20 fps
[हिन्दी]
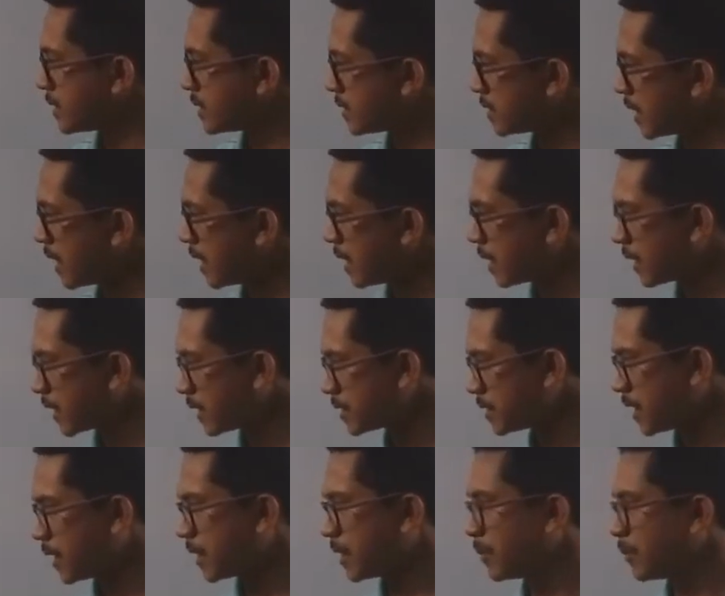सारे के
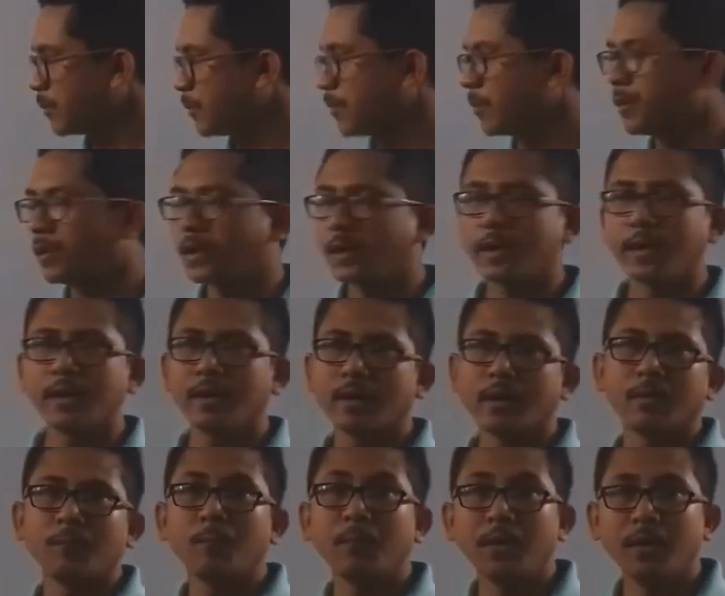सारे बोर्ड के
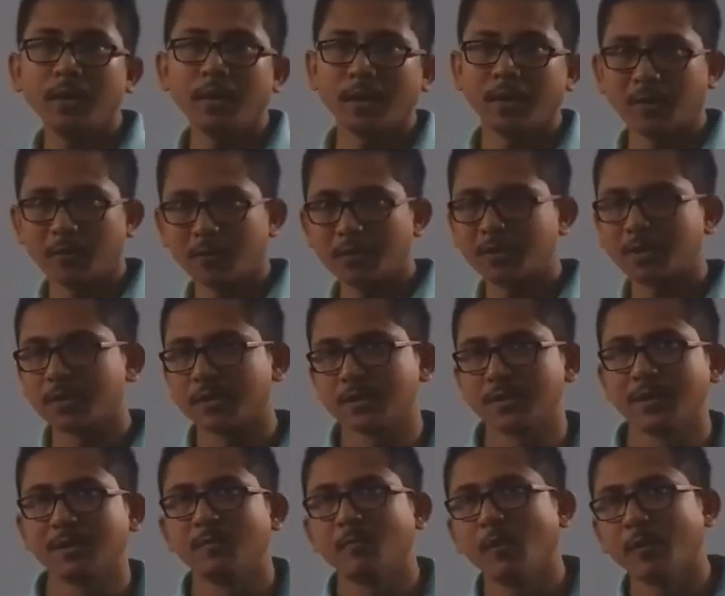रिपीटेड
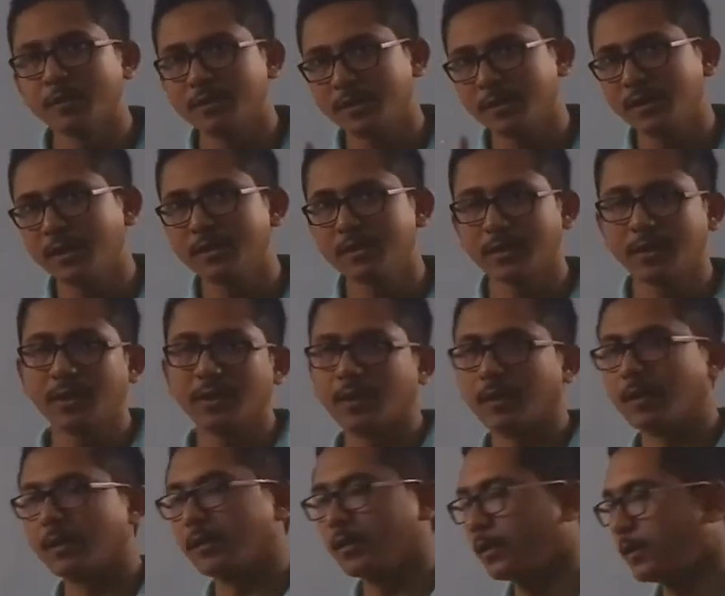क्वेश्चंस है बहुत सीरियसली
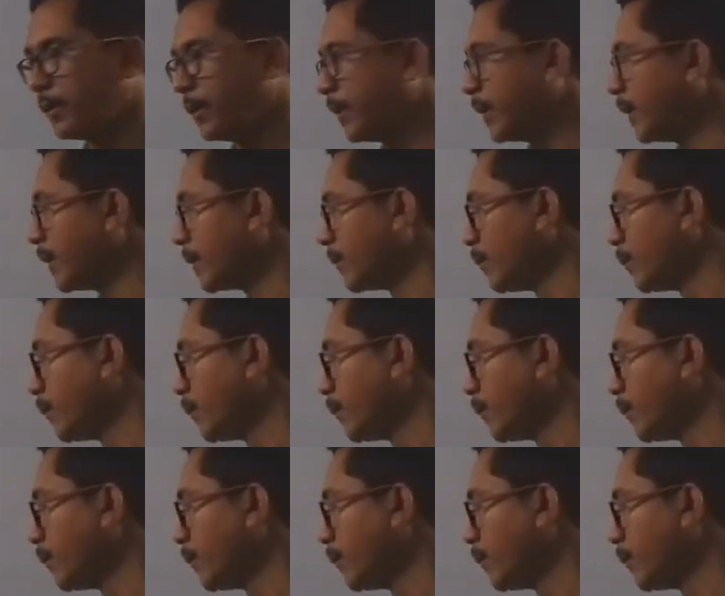करना ठीक है